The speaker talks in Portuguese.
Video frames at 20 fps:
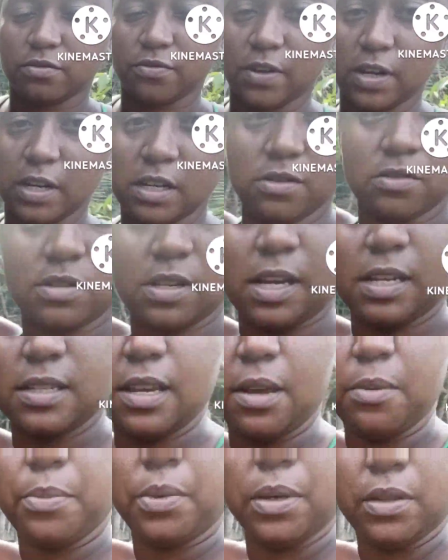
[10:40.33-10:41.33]
os franguinhos, os
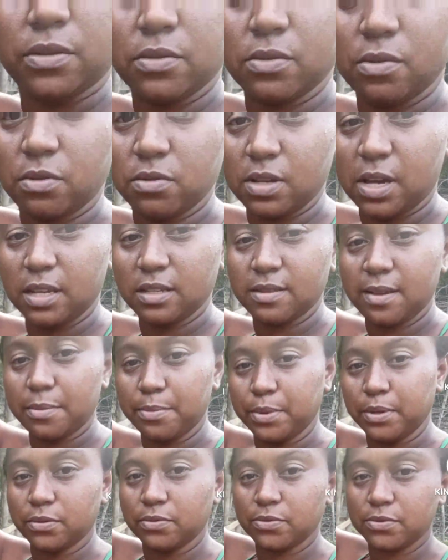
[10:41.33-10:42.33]
recebidos, os
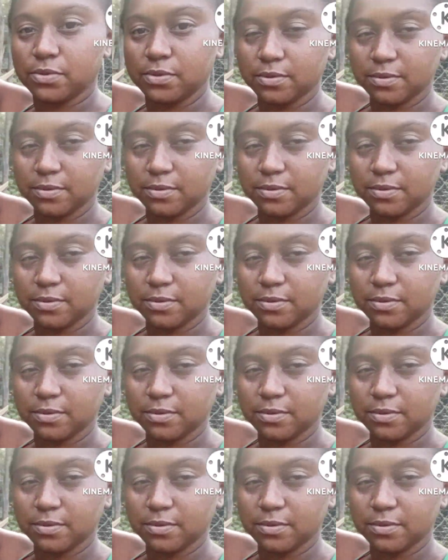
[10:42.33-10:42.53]
recebidos.